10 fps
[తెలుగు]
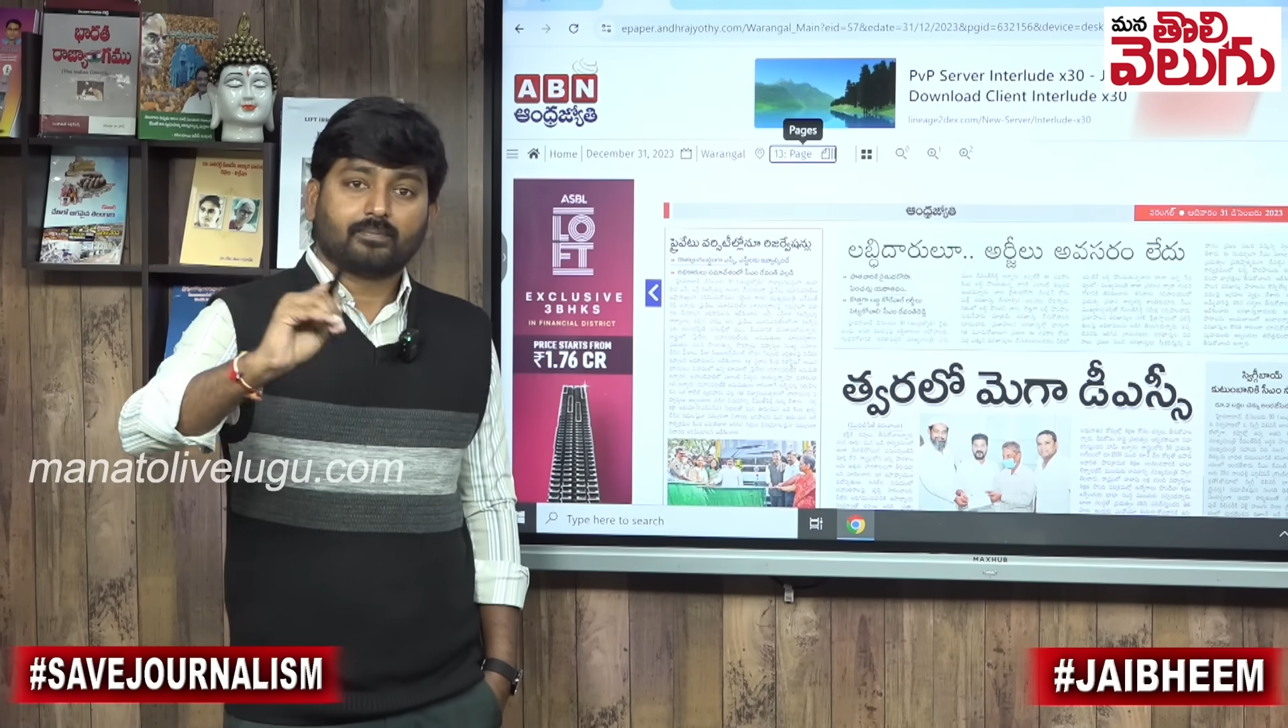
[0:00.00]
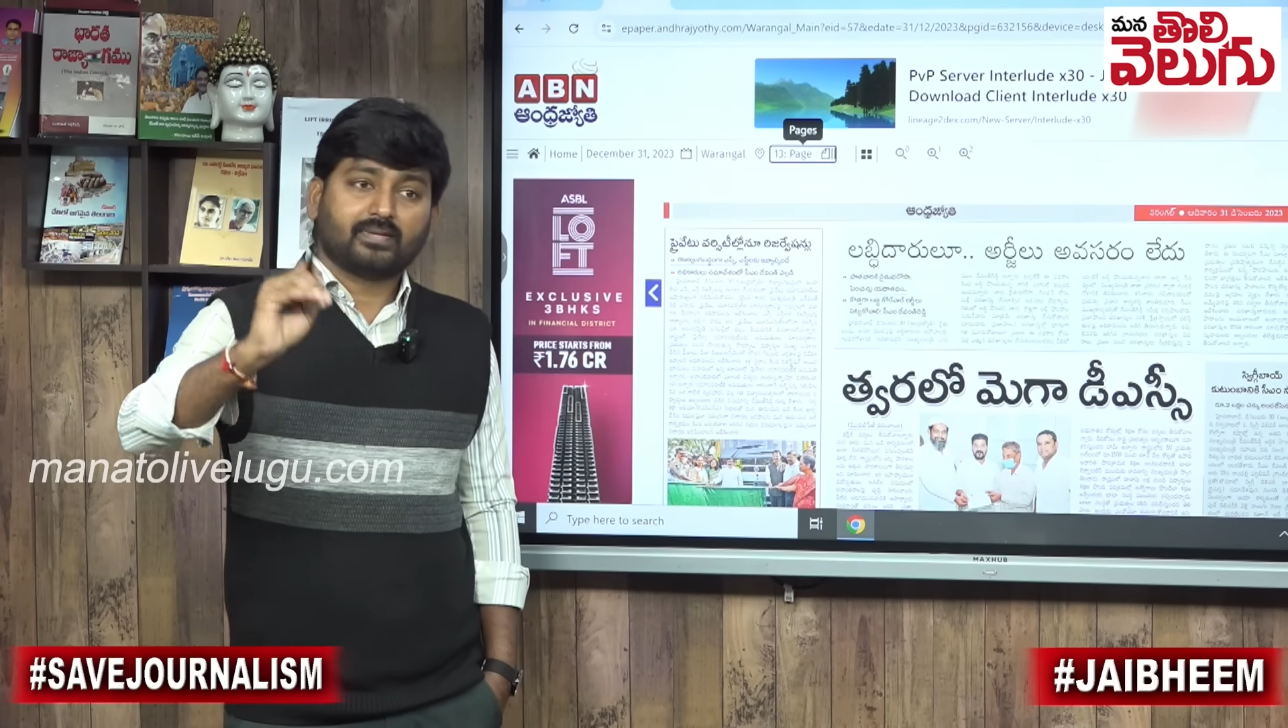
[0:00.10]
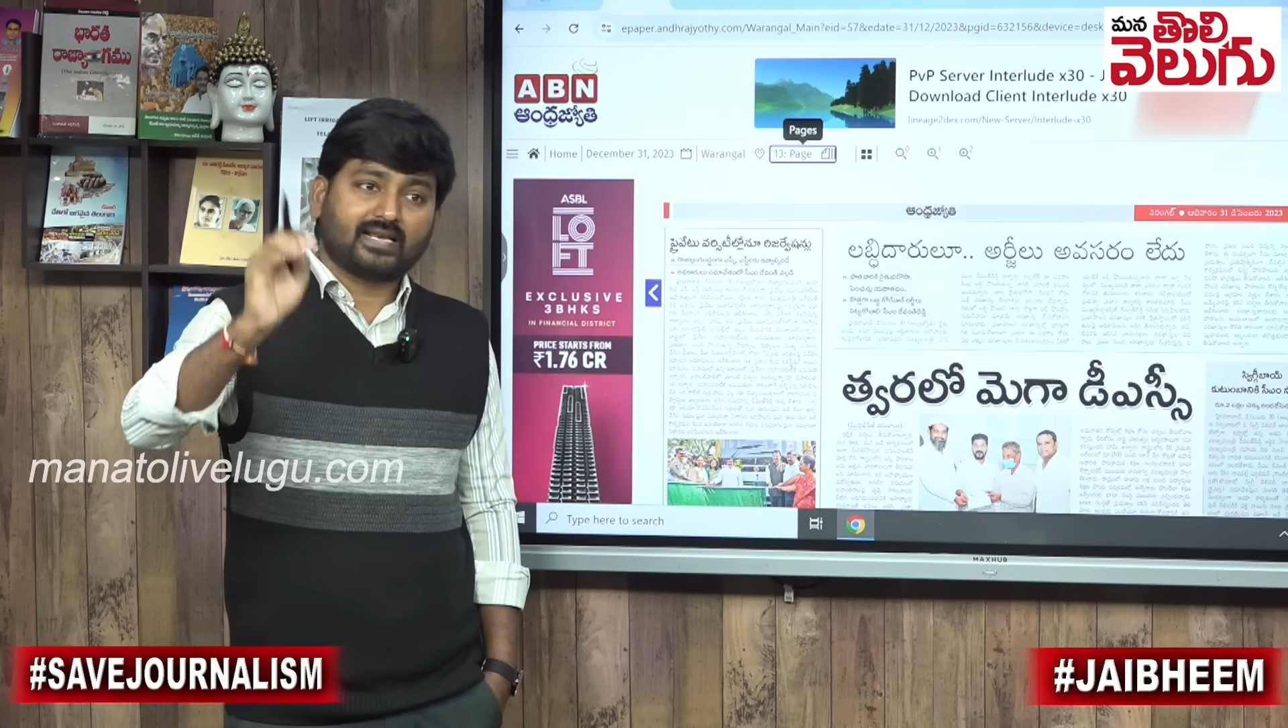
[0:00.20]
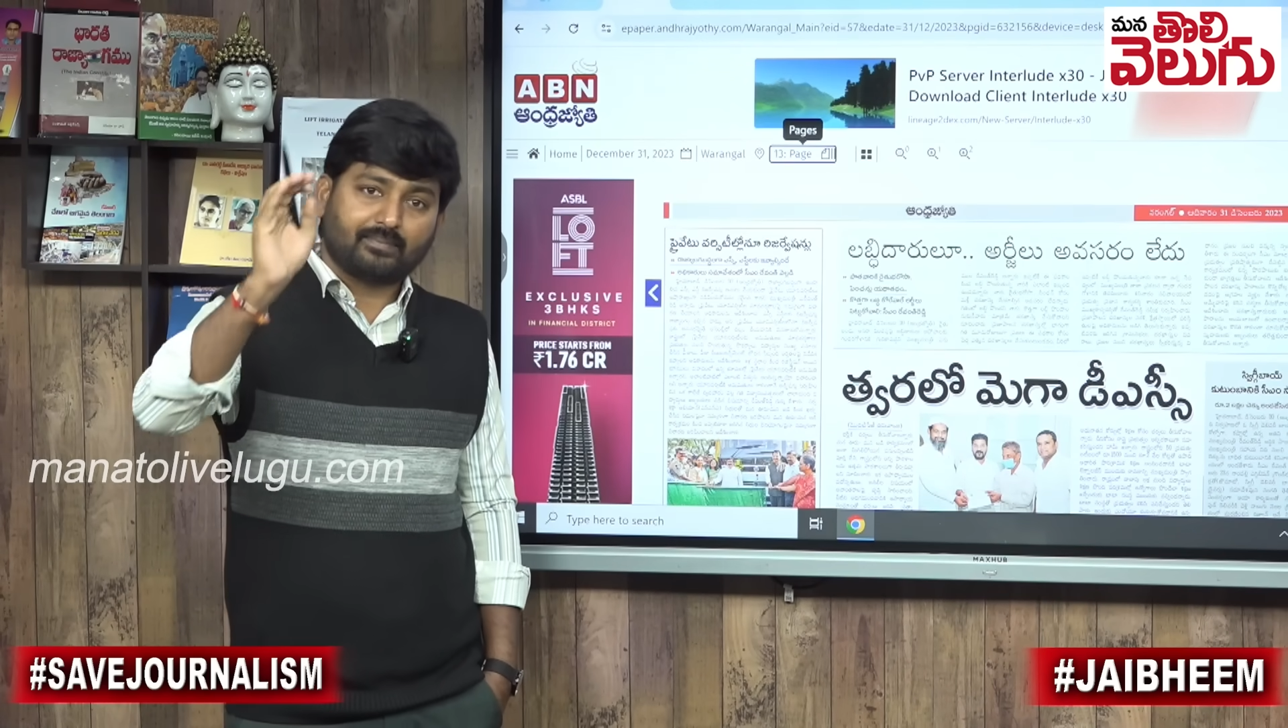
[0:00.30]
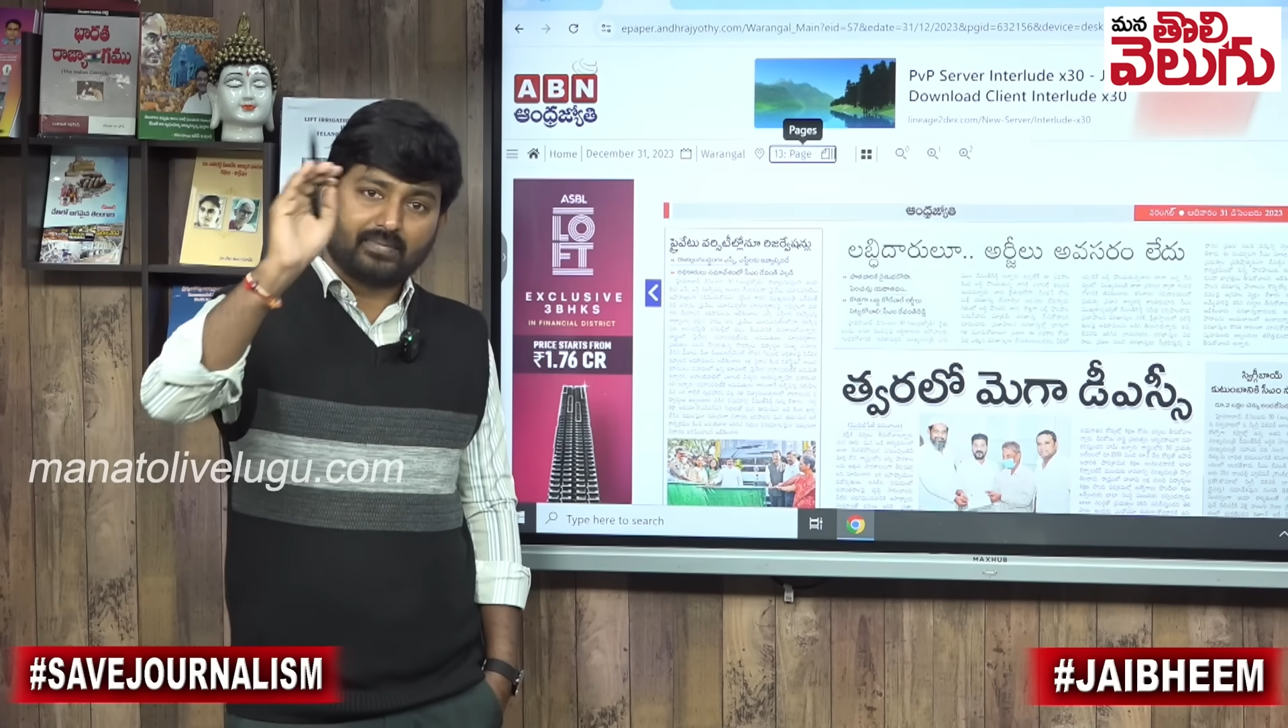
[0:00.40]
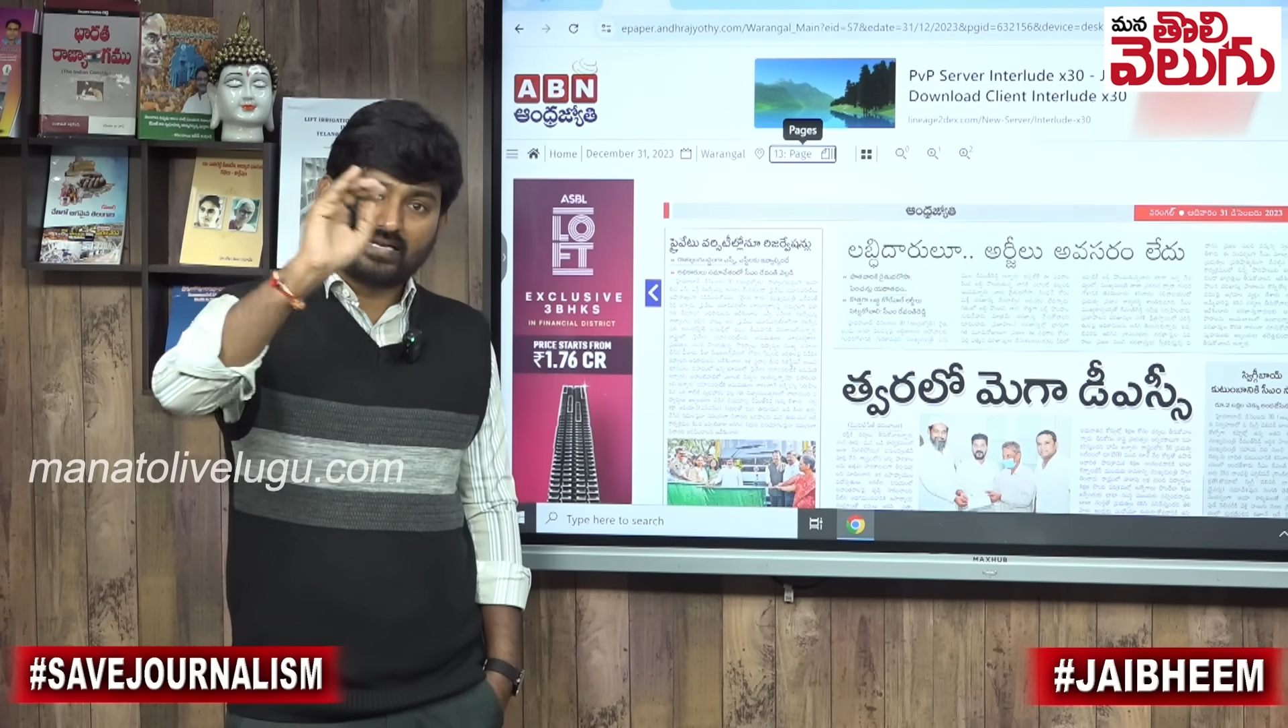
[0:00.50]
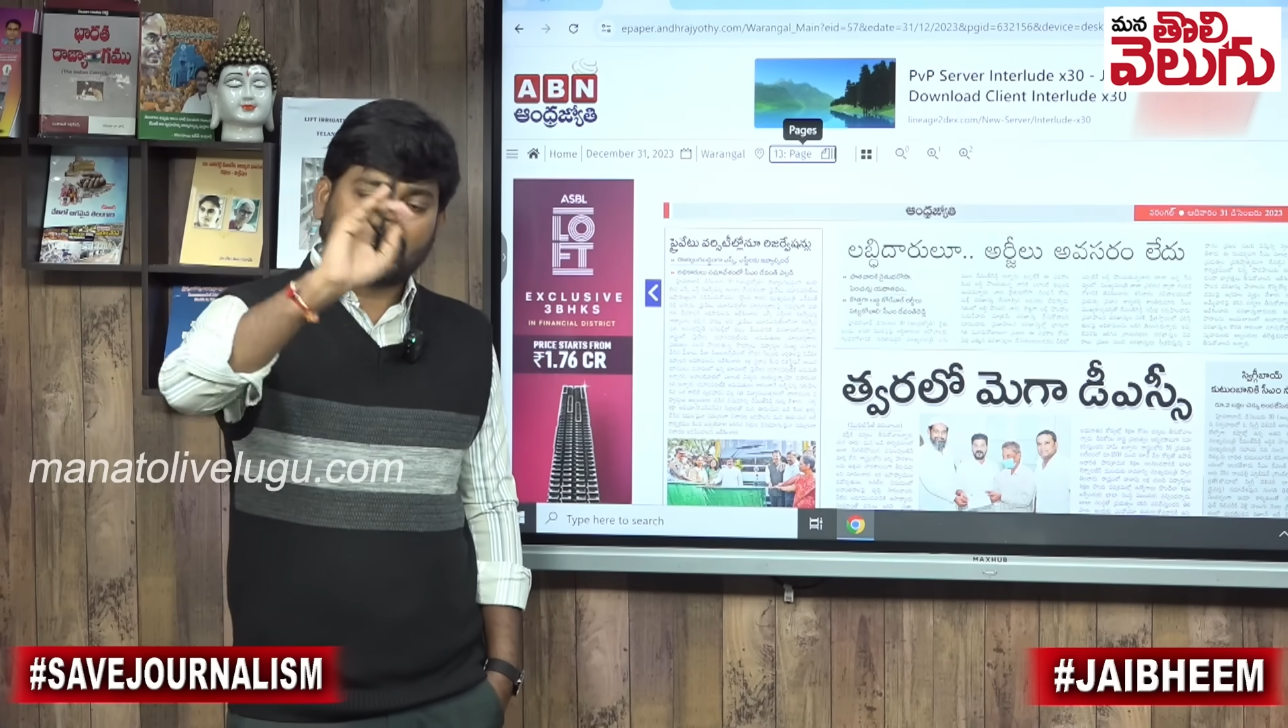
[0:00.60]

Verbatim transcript: మీరే మీ